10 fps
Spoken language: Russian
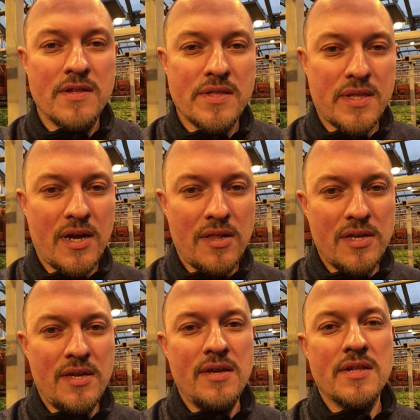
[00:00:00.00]

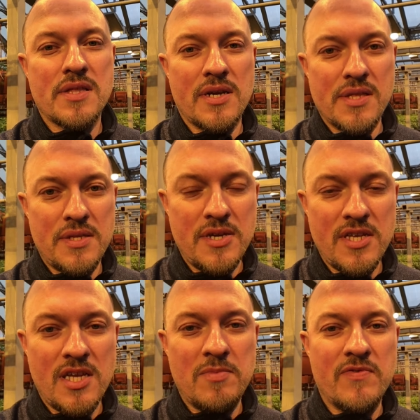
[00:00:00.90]
столы с
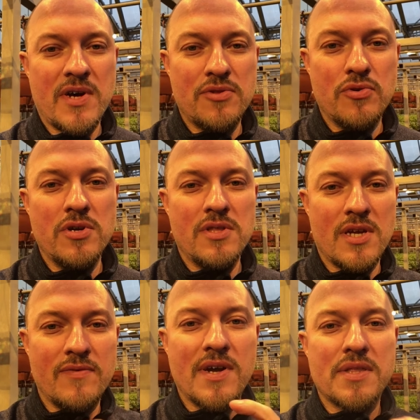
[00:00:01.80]
растениями водой
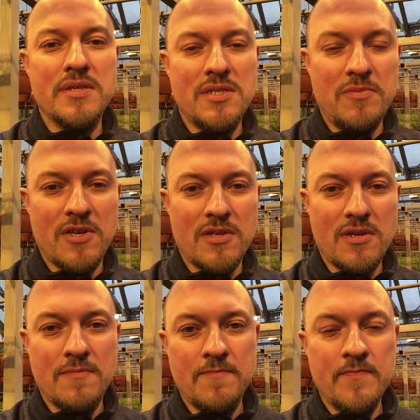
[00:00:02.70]
на 2
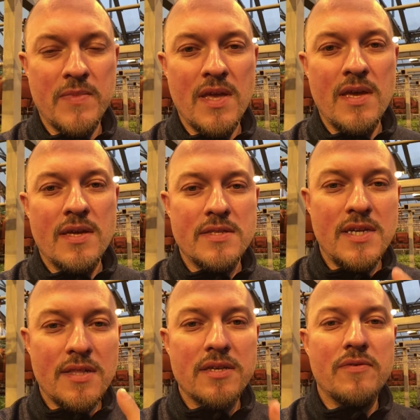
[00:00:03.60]
сантиметра.
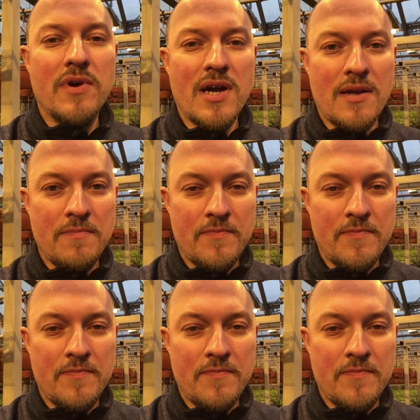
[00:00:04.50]
Делай два.